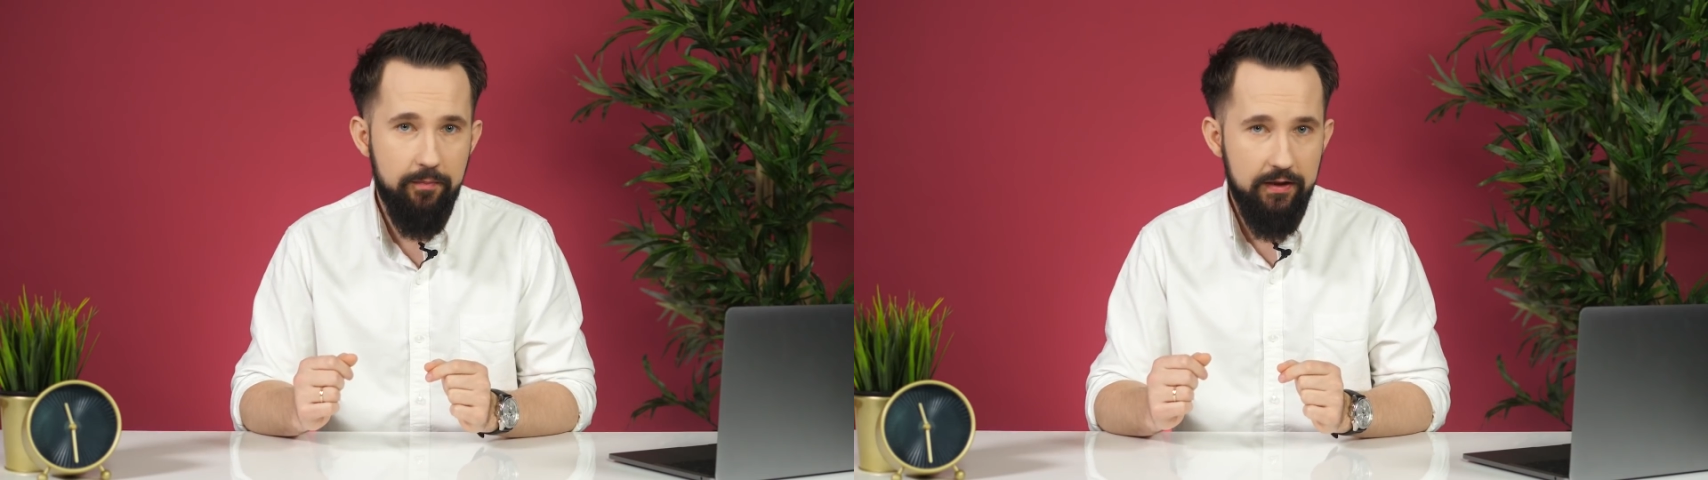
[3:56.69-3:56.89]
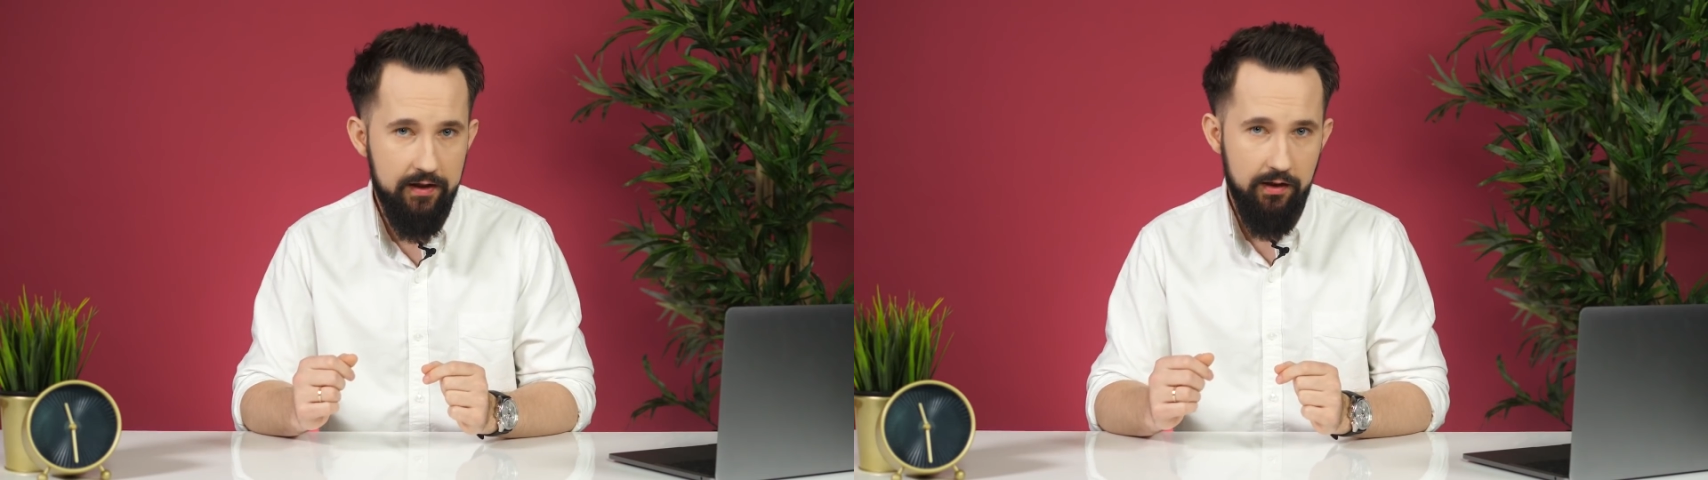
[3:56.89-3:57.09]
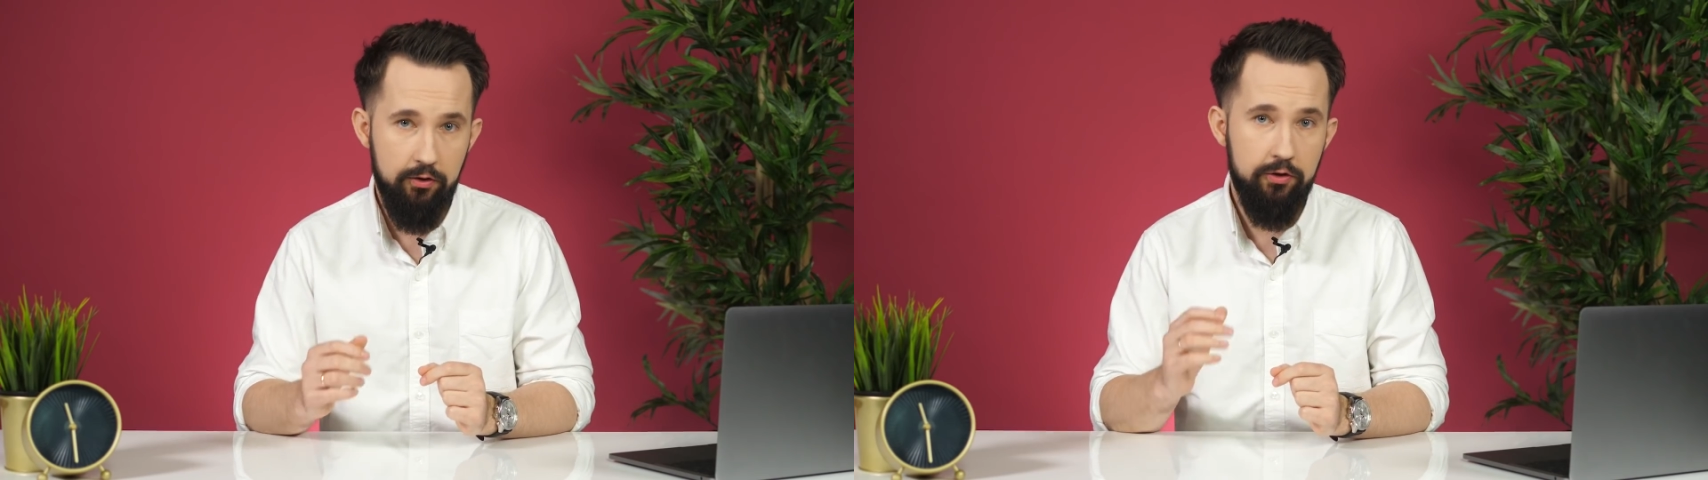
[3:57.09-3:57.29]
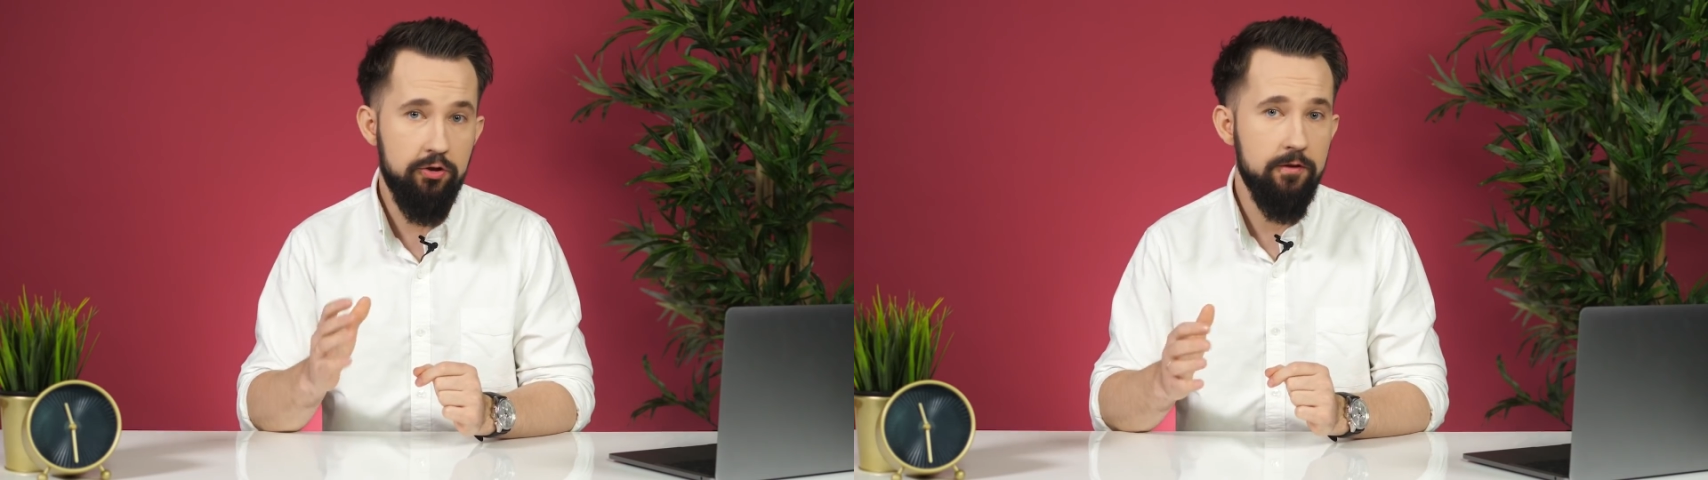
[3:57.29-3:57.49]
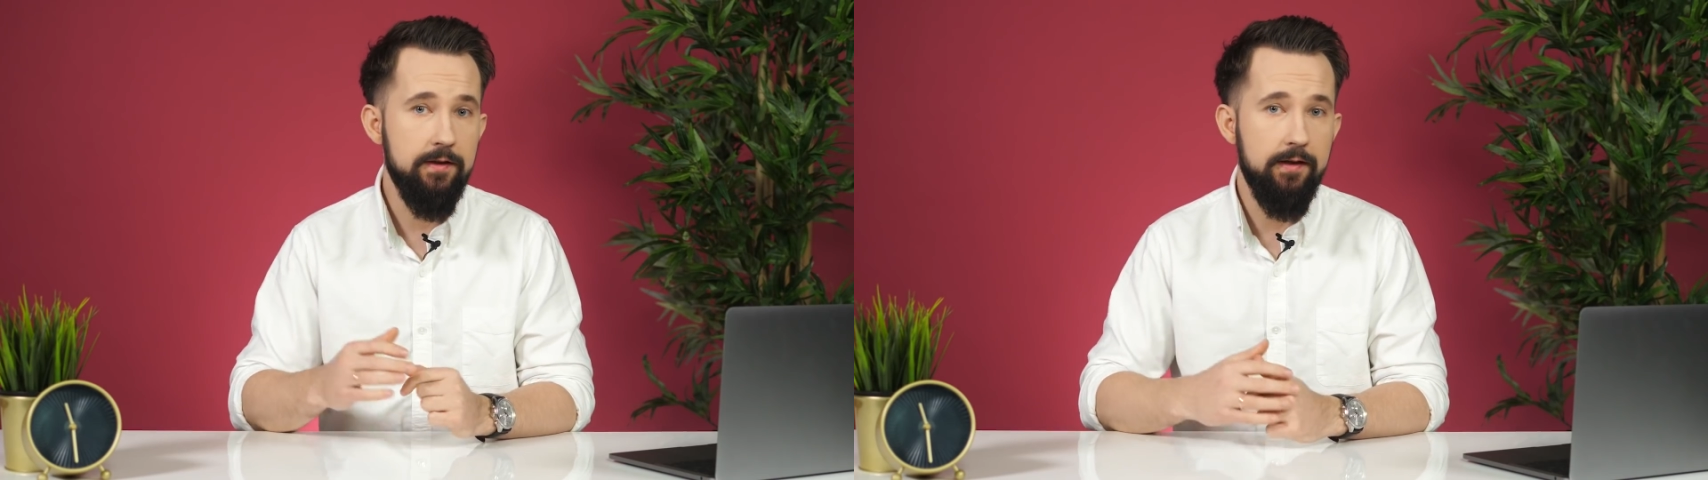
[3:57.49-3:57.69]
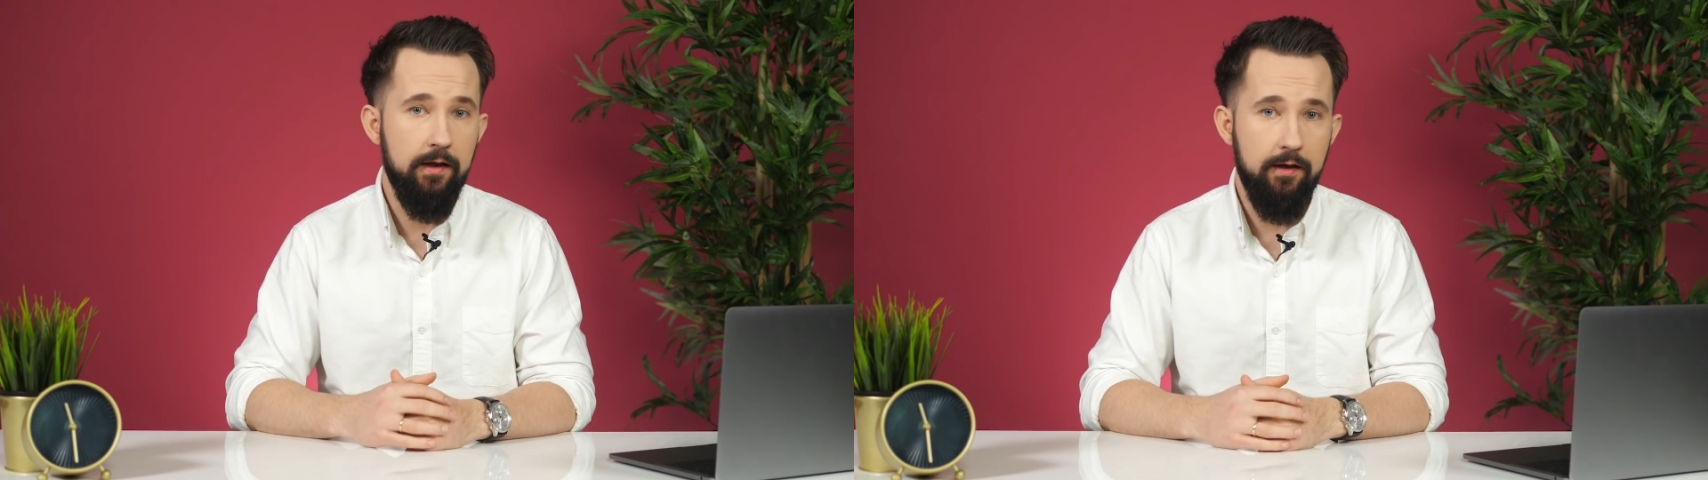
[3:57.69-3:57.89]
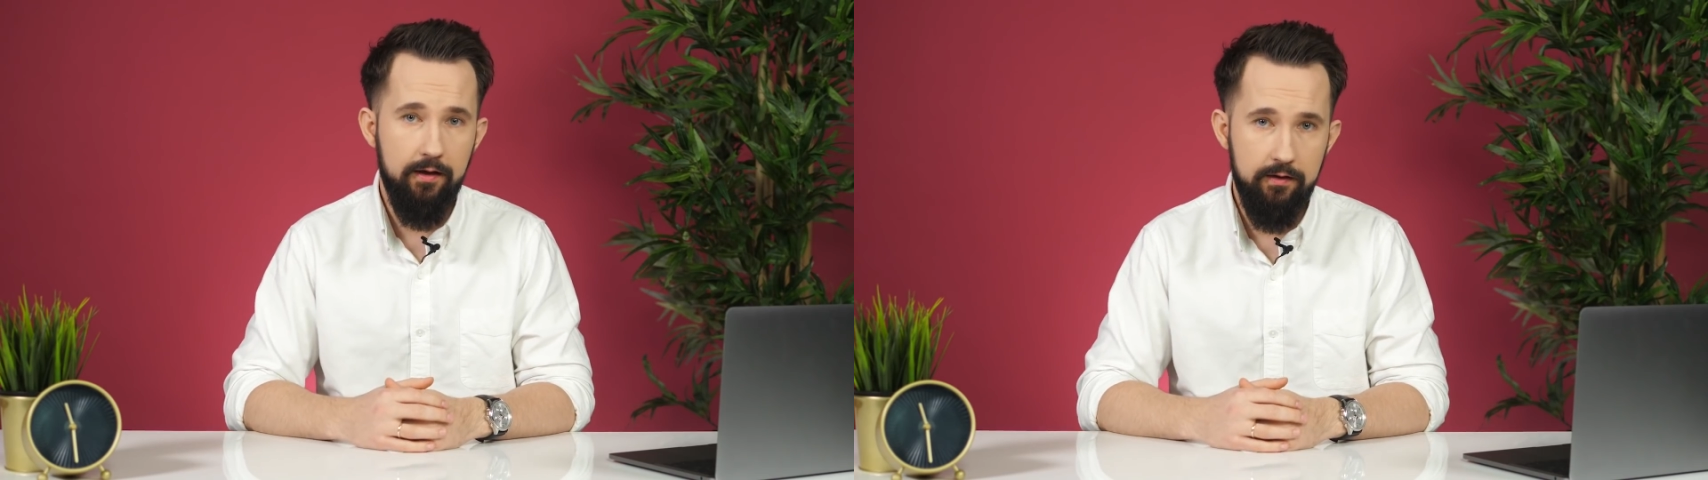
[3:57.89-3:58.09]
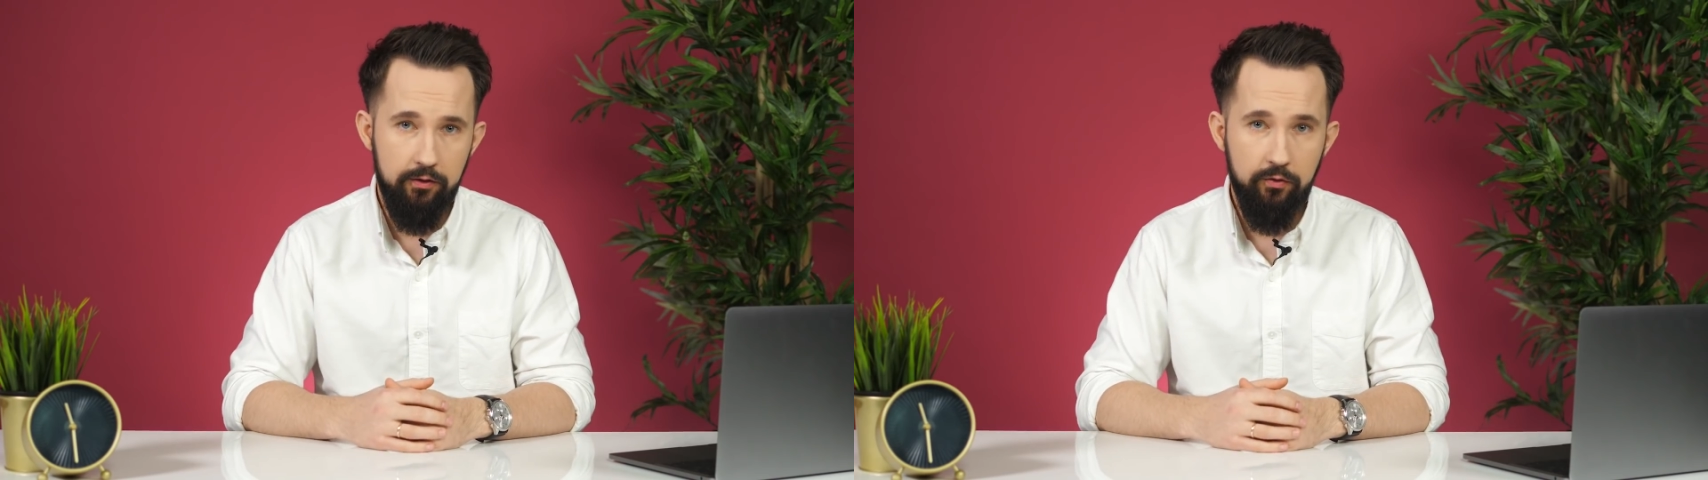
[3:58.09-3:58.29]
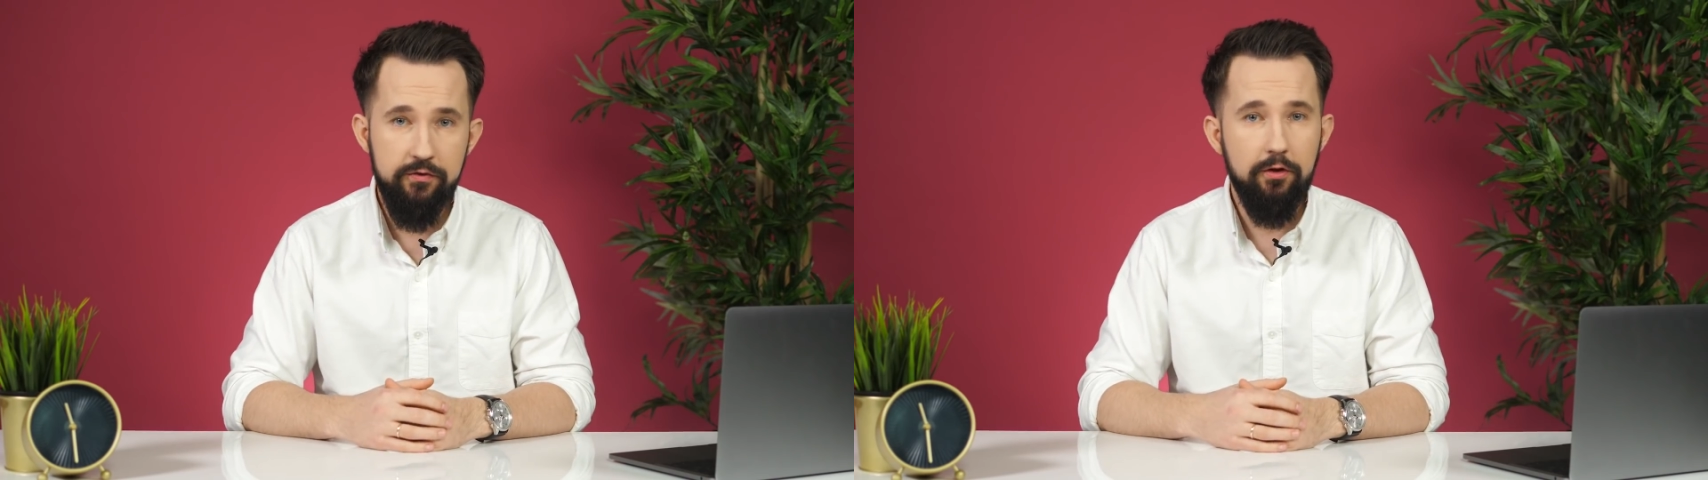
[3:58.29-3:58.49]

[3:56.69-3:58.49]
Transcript: pytania dotyczące takich kredytów,